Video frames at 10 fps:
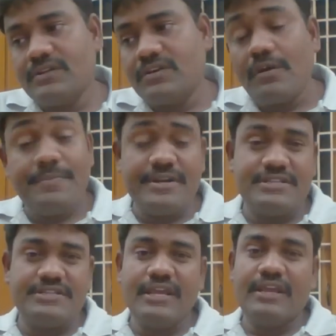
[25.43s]
காப்பிரைட்
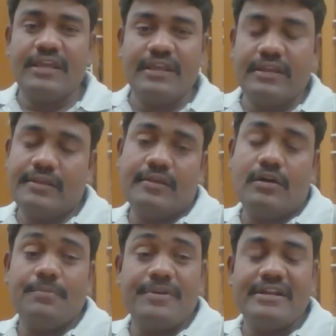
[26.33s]
ஸ்ட்ரைக்னா என்ன
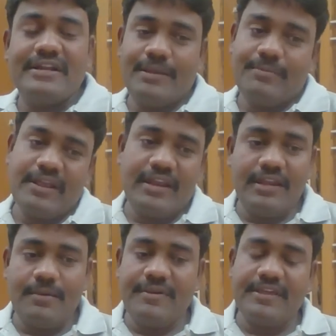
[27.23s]
காப்பிரைட் கிளைம்னா என்ன
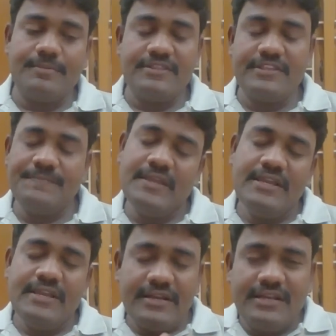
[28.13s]
அப்படிங்கிறத பற்றி
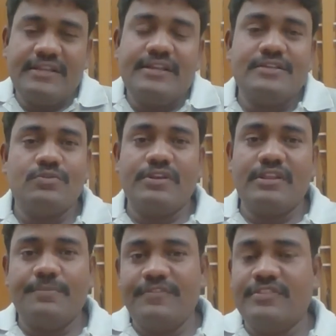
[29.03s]
டீட்டெயிலாக
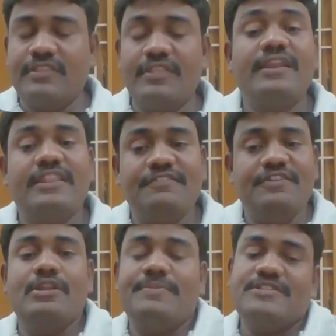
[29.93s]
சொல்கிறத பற்றி தான் இந்த
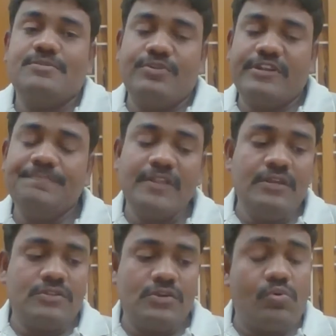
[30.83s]
வீடியோவில் பேச போகிறேன்
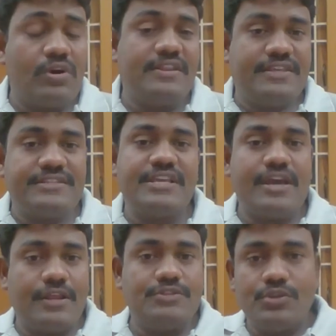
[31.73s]
ஸோ உங்களுக்கு தெரிஞ்ச
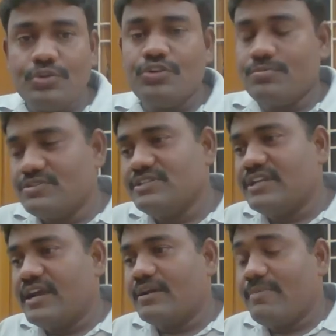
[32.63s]
யாராச்சும் யூடியூபர்ஸ்
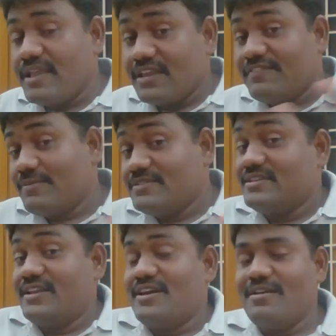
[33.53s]
இருக்காங்க பயங்கர
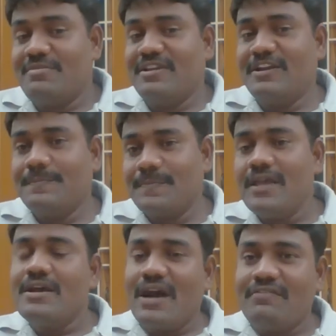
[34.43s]
ஃபேமஸாக இருக்காங்க அப்படின்னா
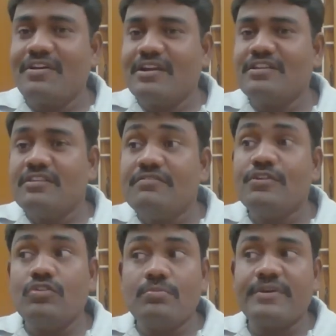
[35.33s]
அவங்களுக்கு இந்த
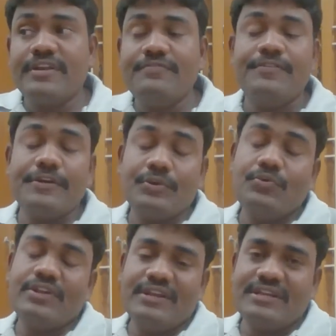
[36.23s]
வீடியோ ரொம்ப ஹெல்ப்ஃபுல்லாக
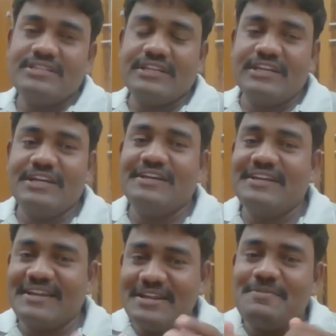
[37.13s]
இருக்கும்னு நீங்கள் நினச்சிங்கன்னா
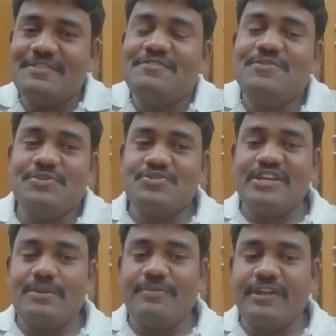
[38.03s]
கண்டிப்பாக இந்த வீடியோவை
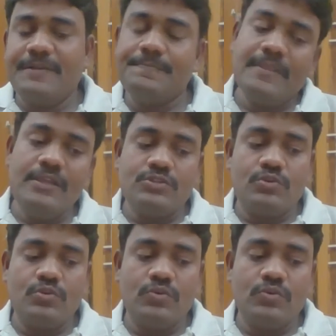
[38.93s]
ஷேர் பண்ணுங்கள் ஸோ